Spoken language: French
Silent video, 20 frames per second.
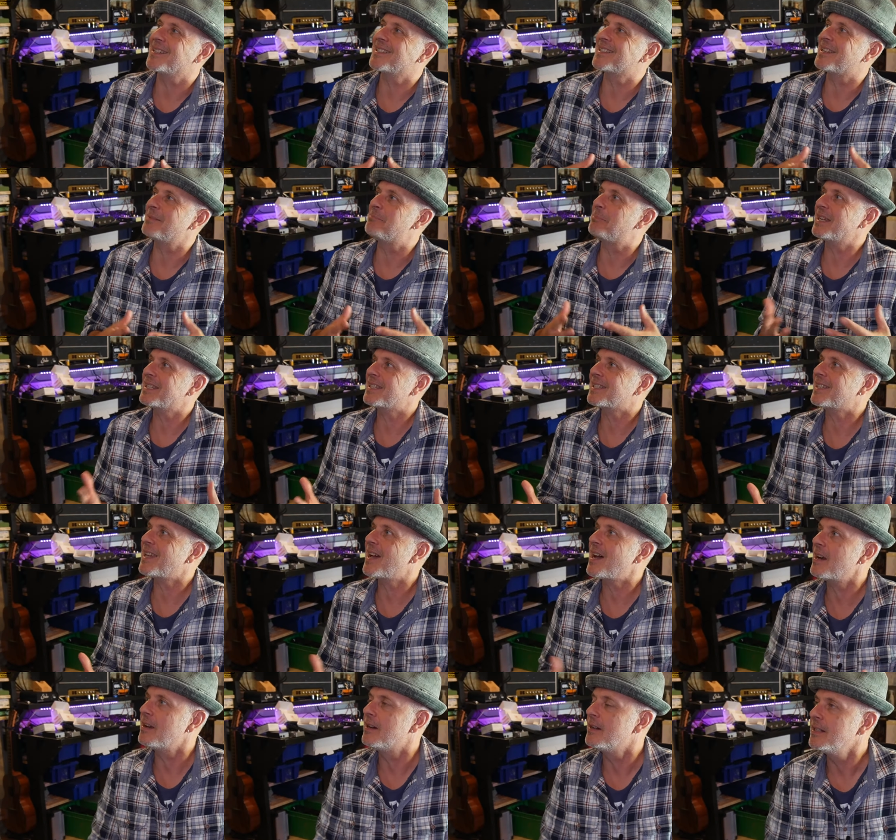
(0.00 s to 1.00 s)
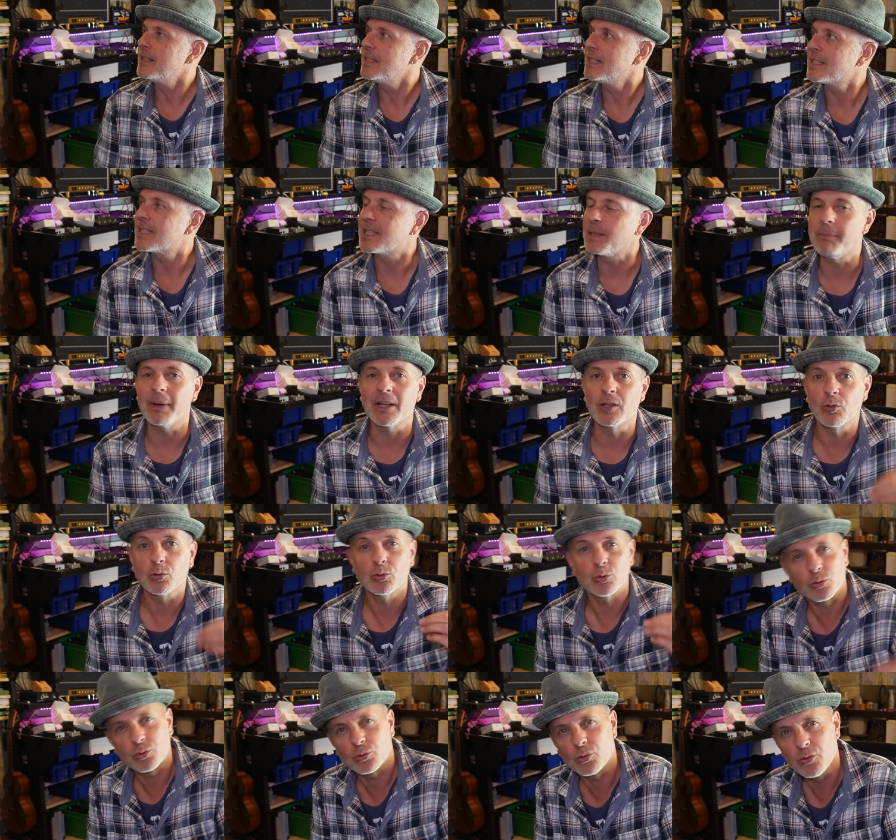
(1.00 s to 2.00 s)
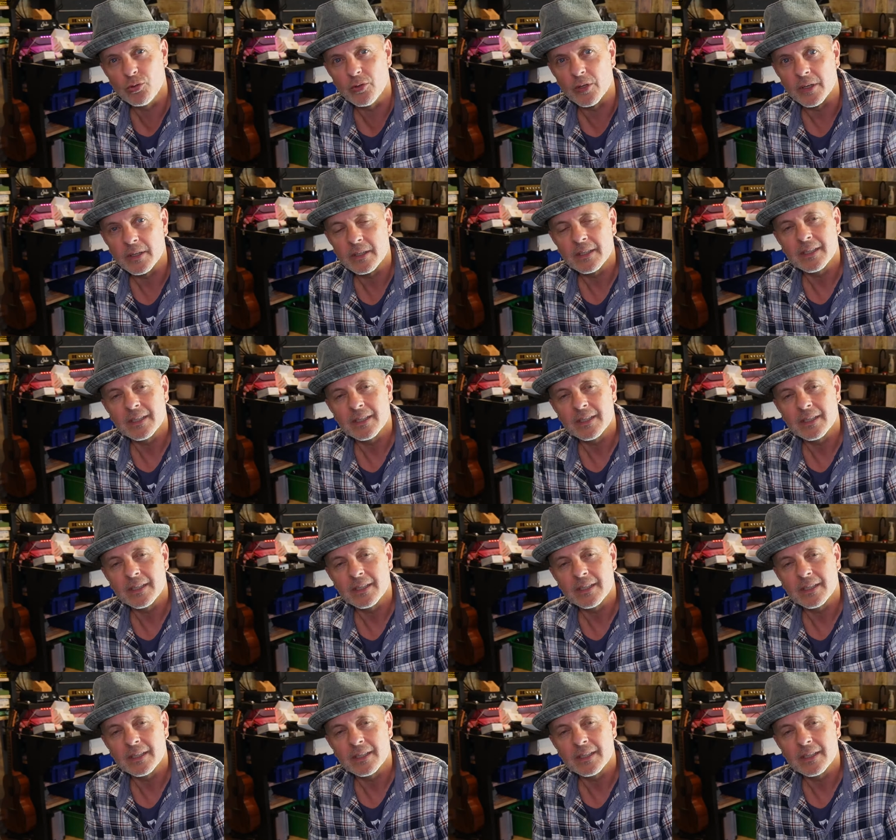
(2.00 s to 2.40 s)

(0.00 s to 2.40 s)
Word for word: c'est pas sale, c'est pas de l'autotune,